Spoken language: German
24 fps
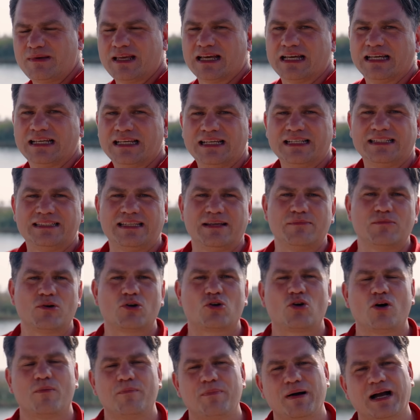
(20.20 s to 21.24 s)
hier, dem
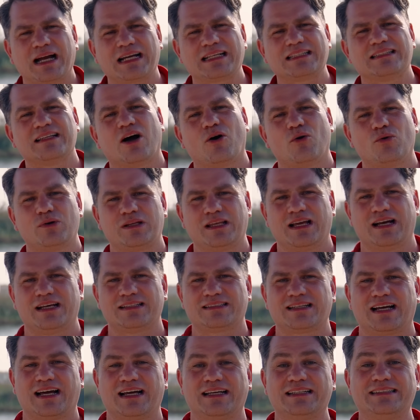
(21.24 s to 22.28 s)
kompakten Audi
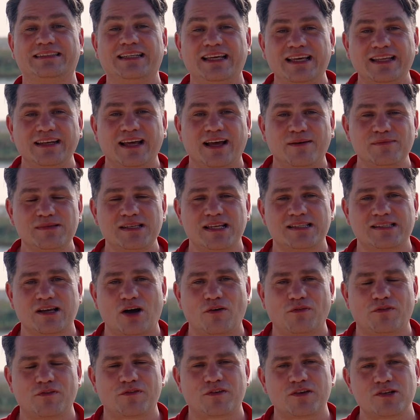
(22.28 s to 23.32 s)
A3. Den haben sie jetzt
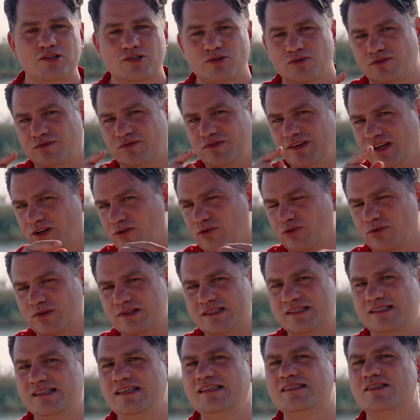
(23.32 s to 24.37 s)
aufgefrischt und wir gucken
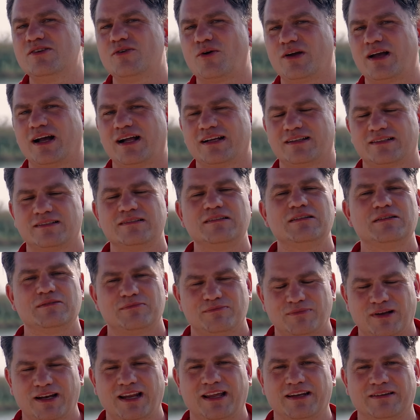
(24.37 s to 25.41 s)
uns diese Neuheiten
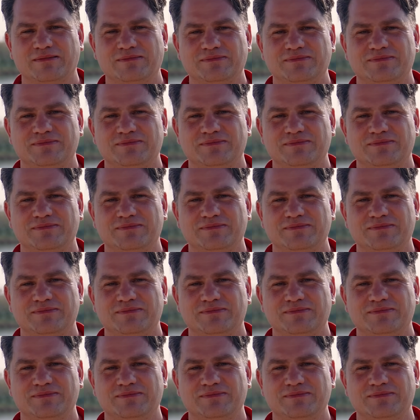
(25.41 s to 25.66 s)
mal an.